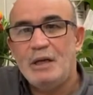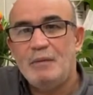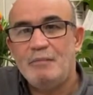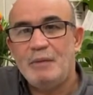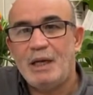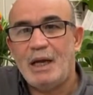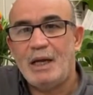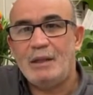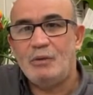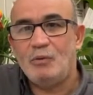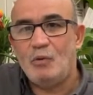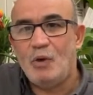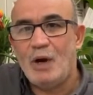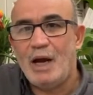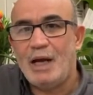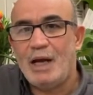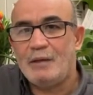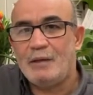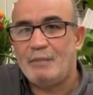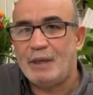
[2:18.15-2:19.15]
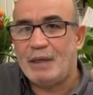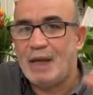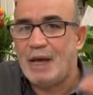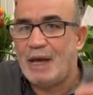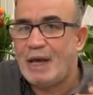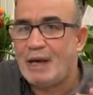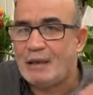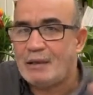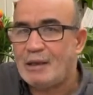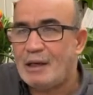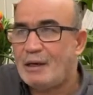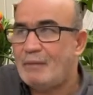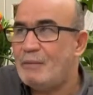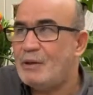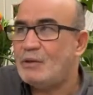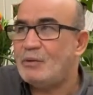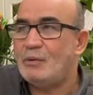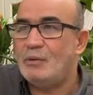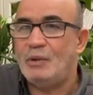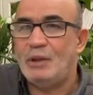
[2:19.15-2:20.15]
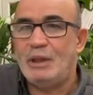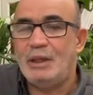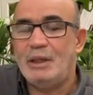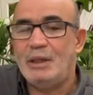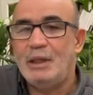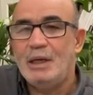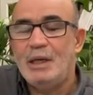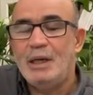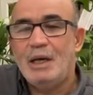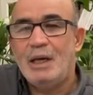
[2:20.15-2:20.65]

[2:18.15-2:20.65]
من عند واحد من أخطر المسؤولين